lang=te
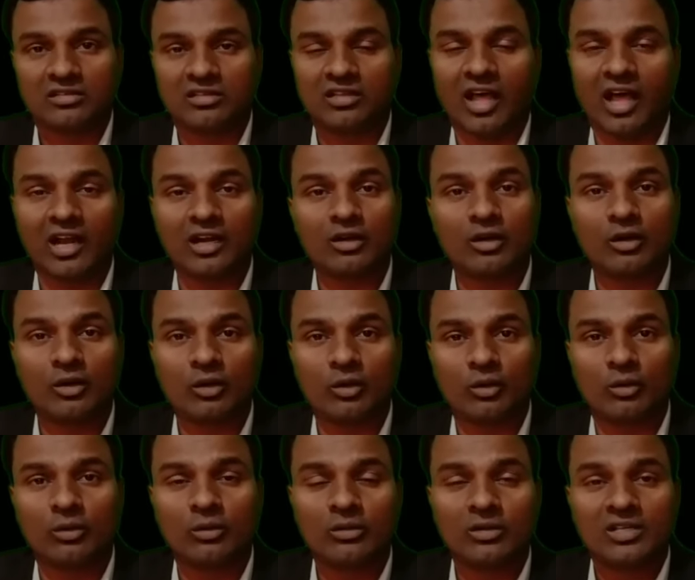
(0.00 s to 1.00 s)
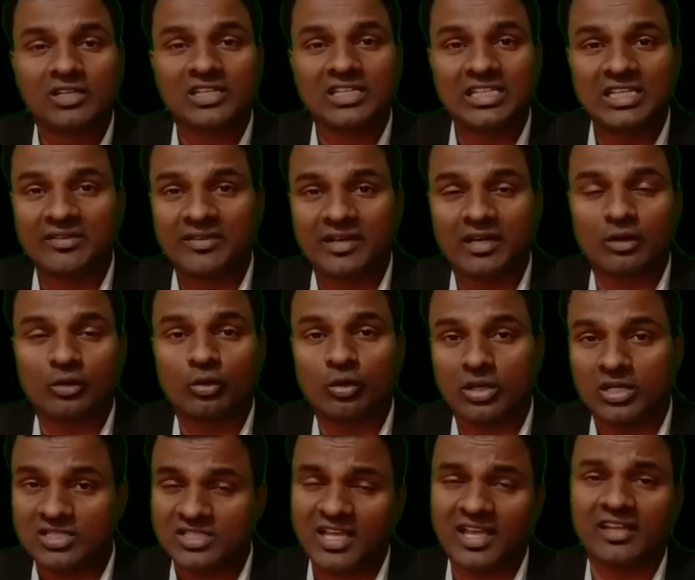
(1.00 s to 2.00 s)
దాంట్లో ఎవరైనా
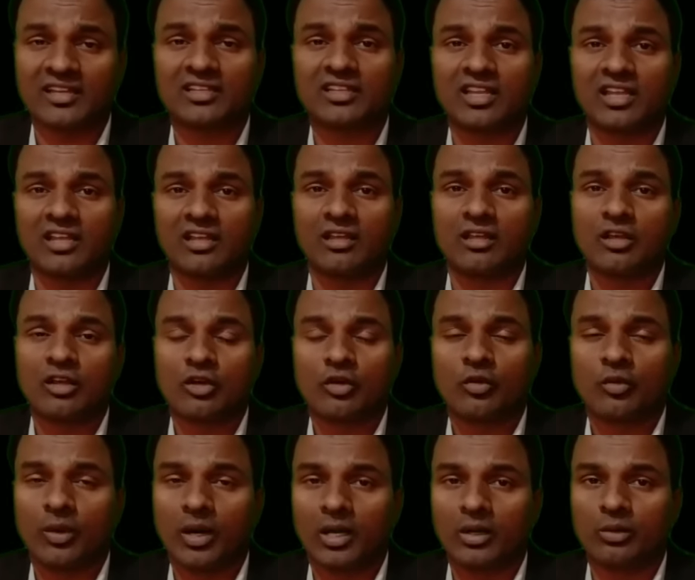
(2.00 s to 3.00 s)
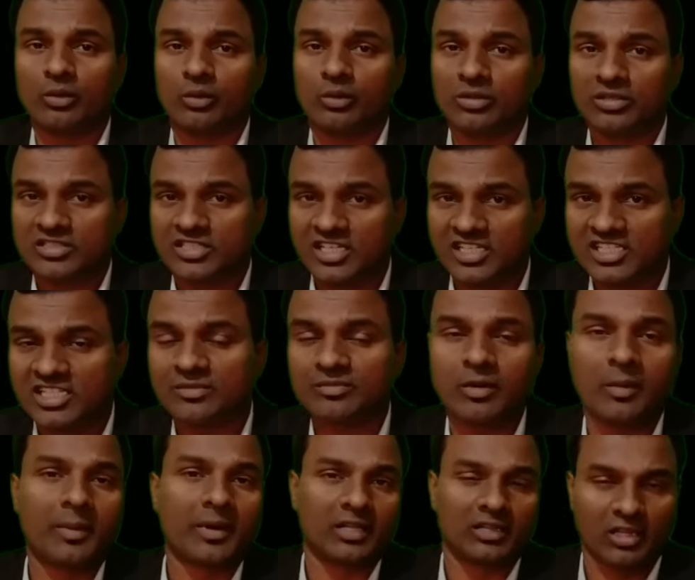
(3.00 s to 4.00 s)
కొనసాగితే వాళ్ళు
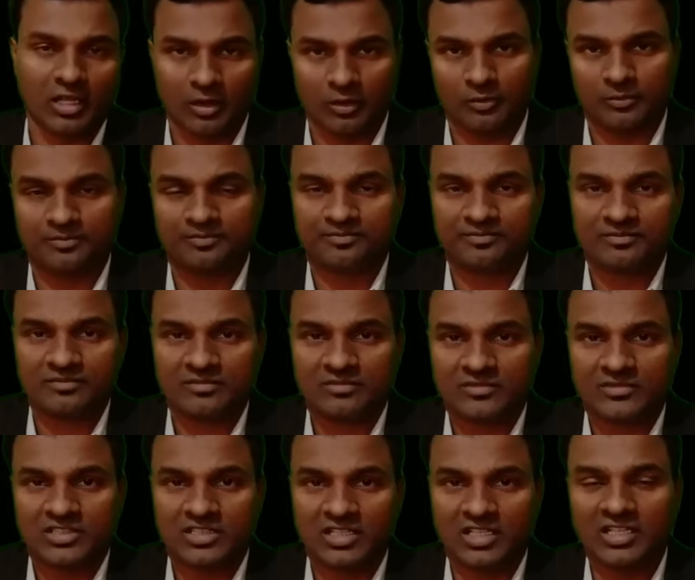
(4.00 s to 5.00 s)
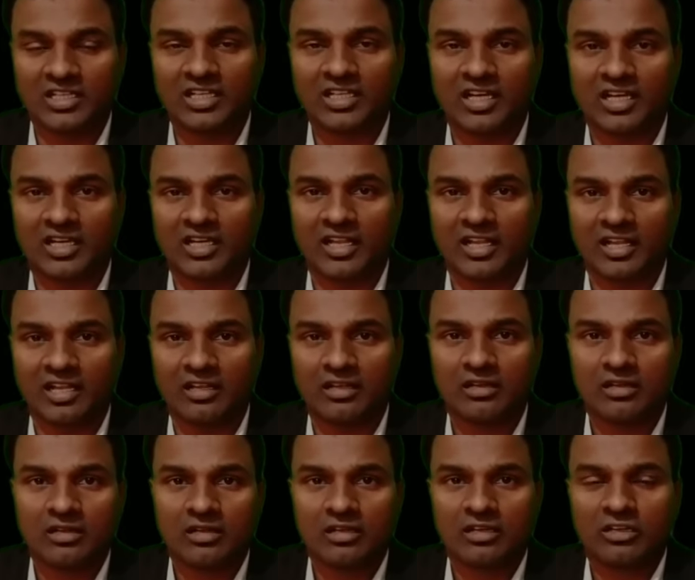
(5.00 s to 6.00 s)
శిక్షింపబడతారు ఎందుకంటే
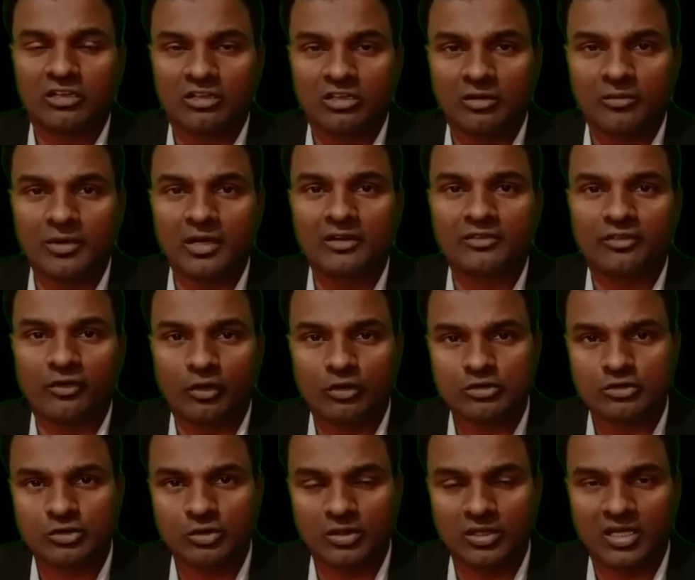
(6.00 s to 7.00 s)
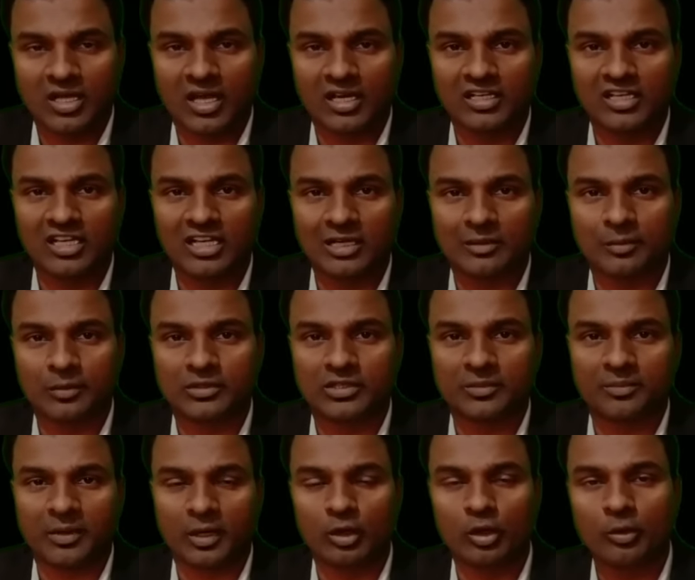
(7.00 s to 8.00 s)
క్రిమినల్ ఫోర్స్తోని కానీ లేకపోతే
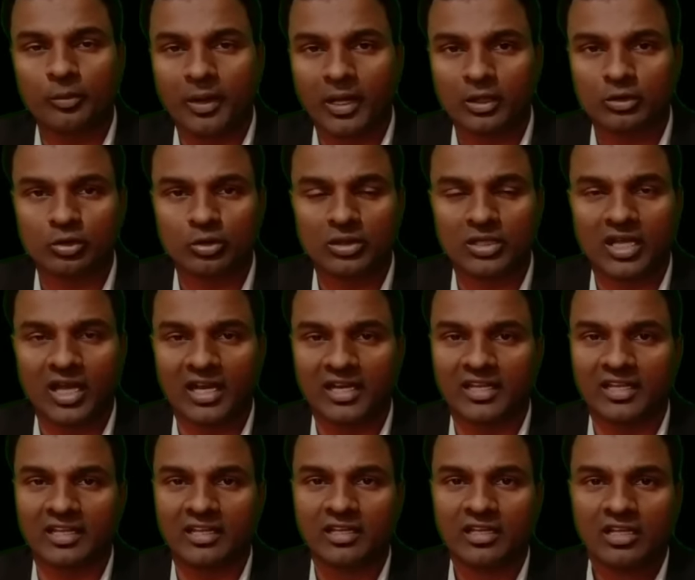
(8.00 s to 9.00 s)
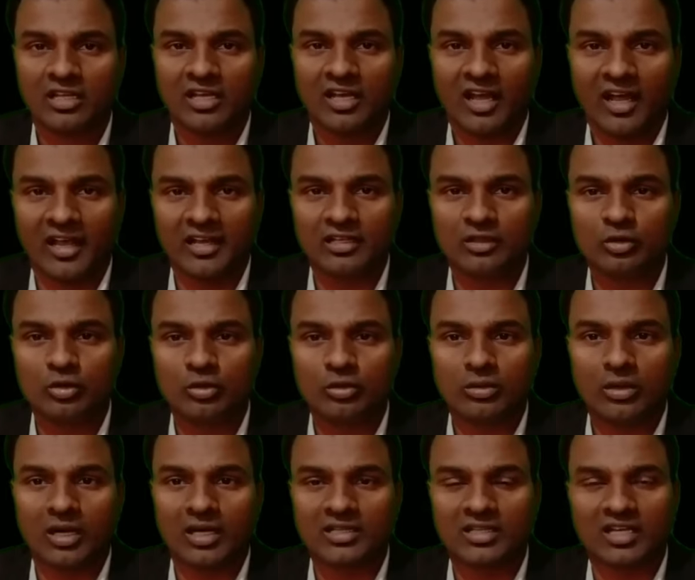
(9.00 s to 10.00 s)
ప్రలోభాలతోని కానీ ఐదు
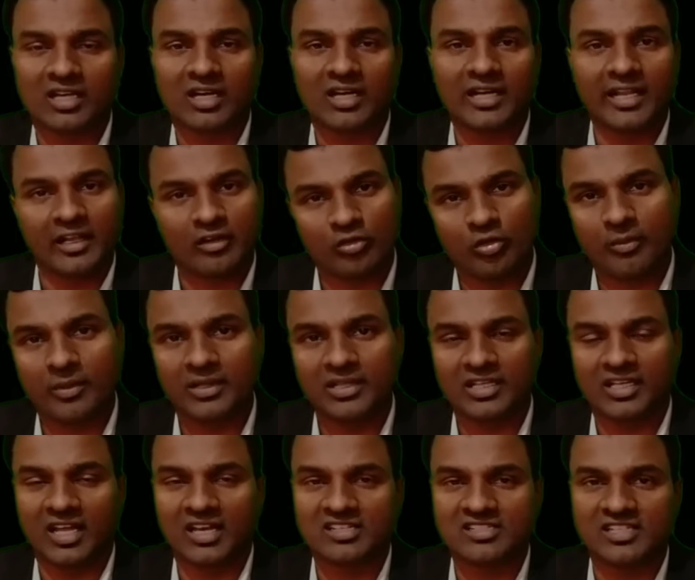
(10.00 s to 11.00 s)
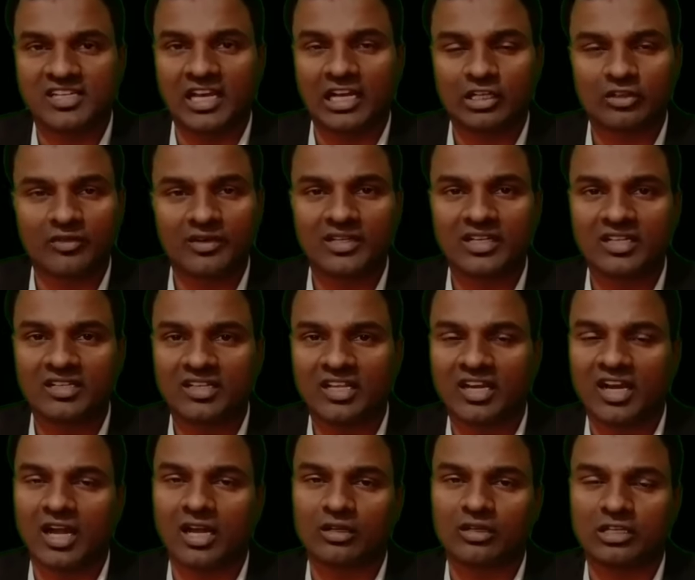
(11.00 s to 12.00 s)
అంతకంటే ఎక్కువ మంది కలిసి ఎటువంటి
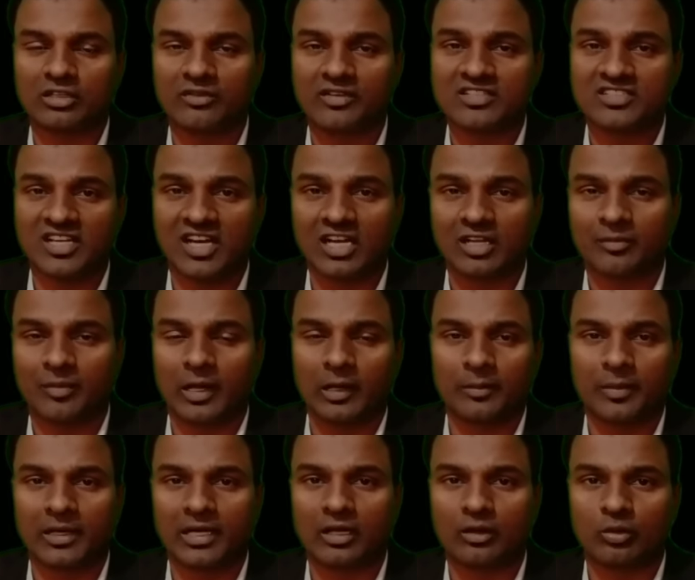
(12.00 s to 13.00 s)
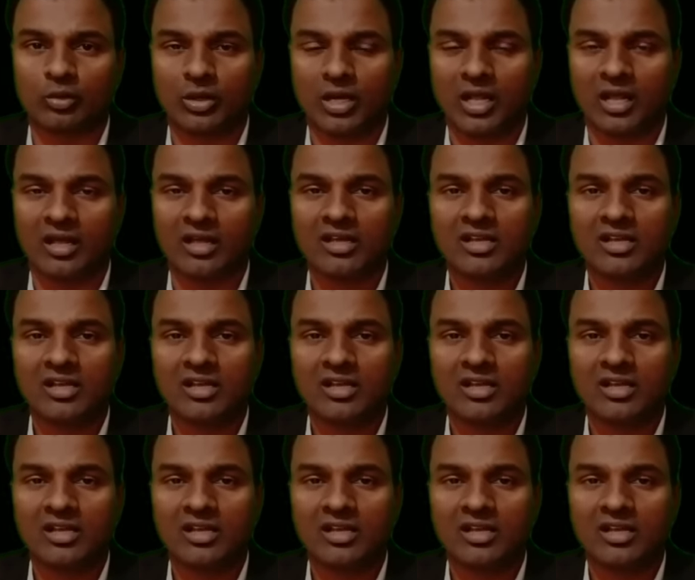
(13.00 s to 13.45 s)
నేరాలకు ఎటువంటి చర్యలకు పాల్పడ్డా కూడా